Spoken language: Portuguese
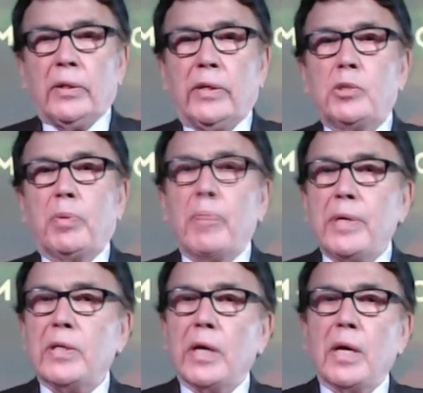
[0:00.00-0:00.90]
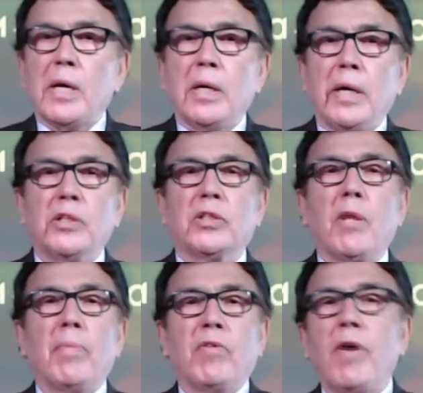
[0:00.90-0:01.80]
Deus permita que este
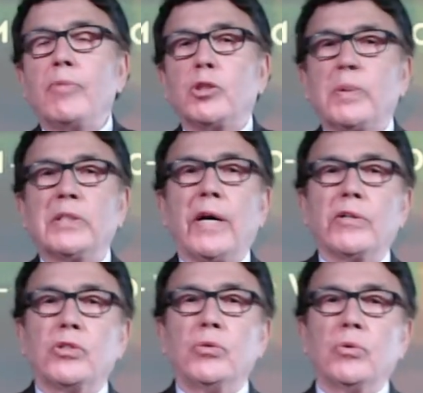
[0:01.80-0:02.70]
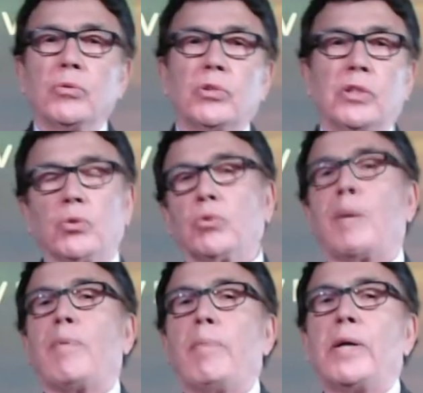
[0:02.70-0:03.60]
tempo que vamos passar juntos seja um
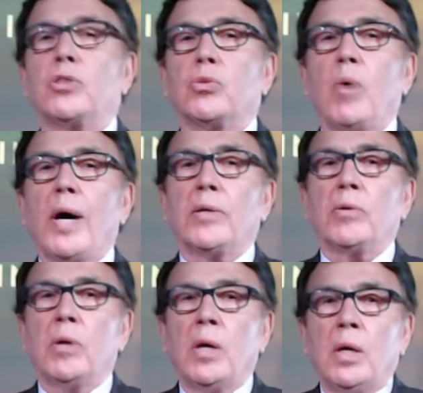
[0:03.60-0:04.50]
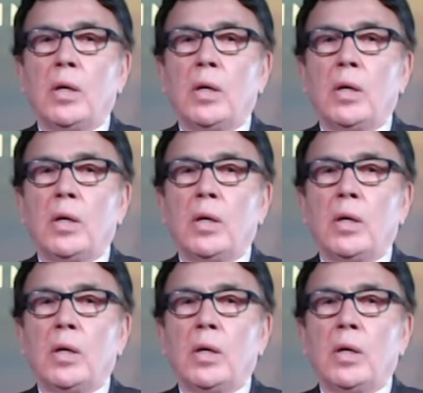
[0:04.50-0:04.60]
tempo abençoado